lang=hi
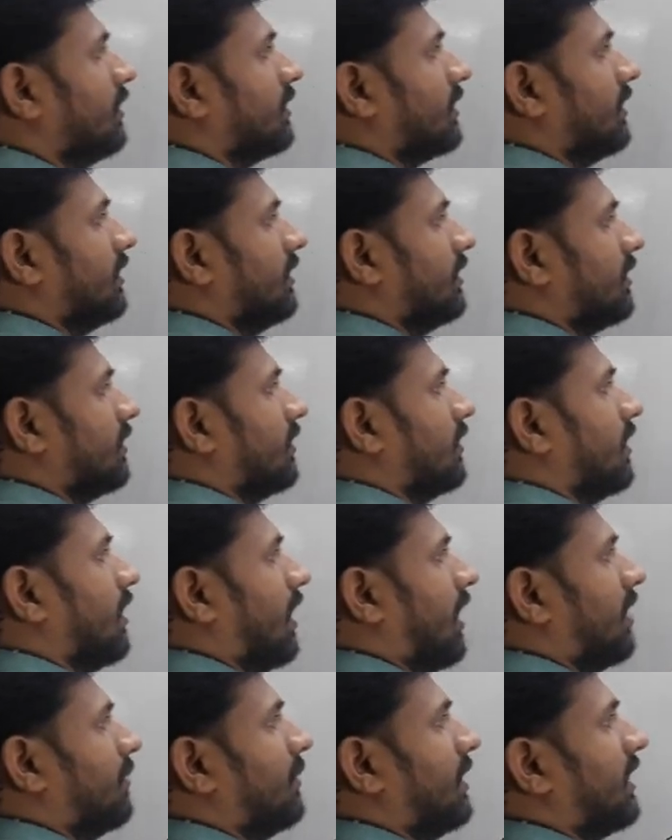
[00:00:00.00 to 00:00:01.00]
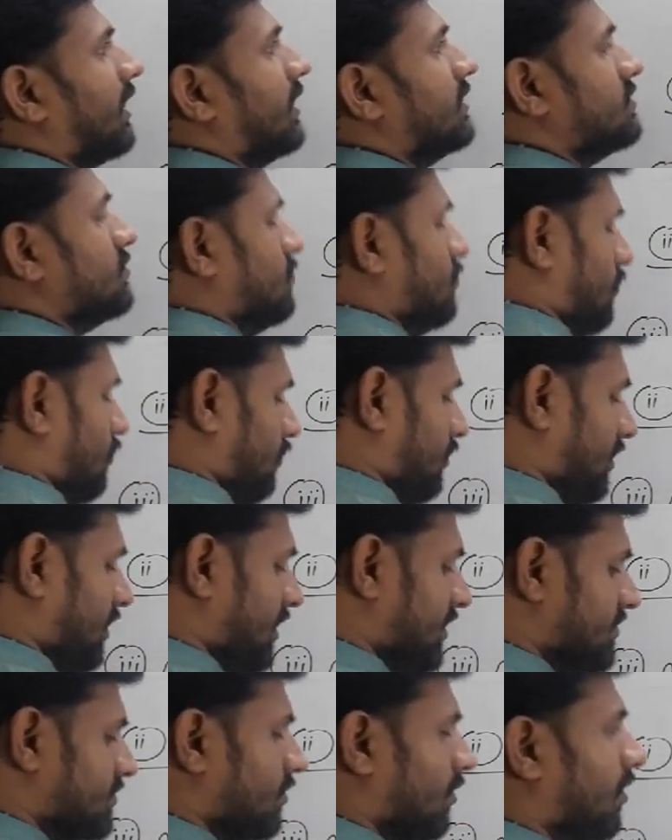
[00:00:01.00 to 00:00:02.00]
कि हमारा जो
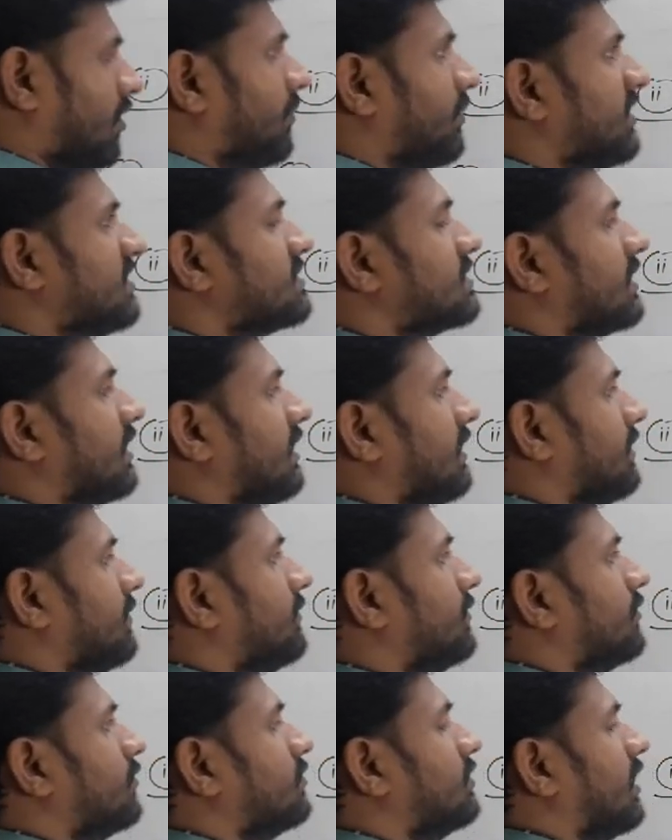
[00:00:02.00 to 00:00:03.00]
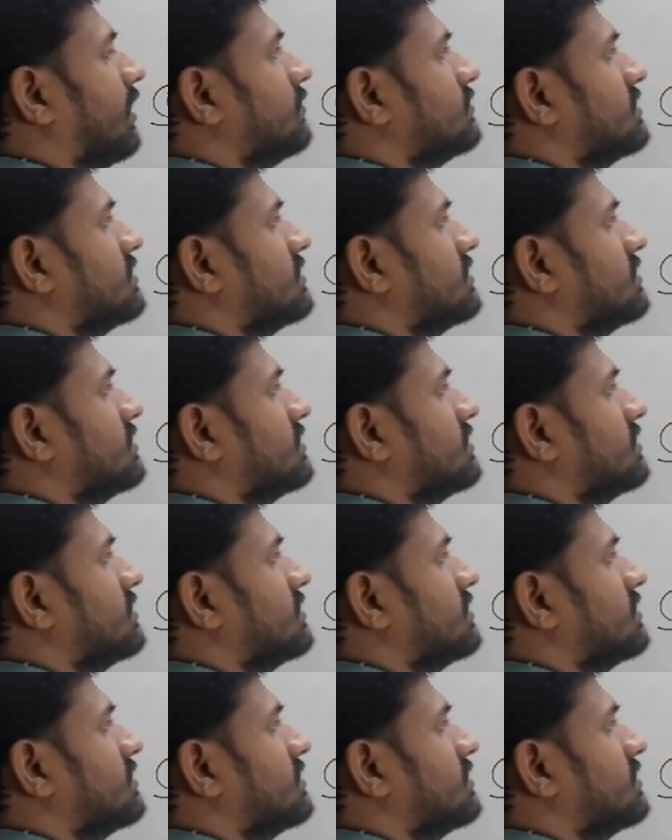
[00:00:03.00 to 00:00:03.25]
19 और 20 के लिए 2019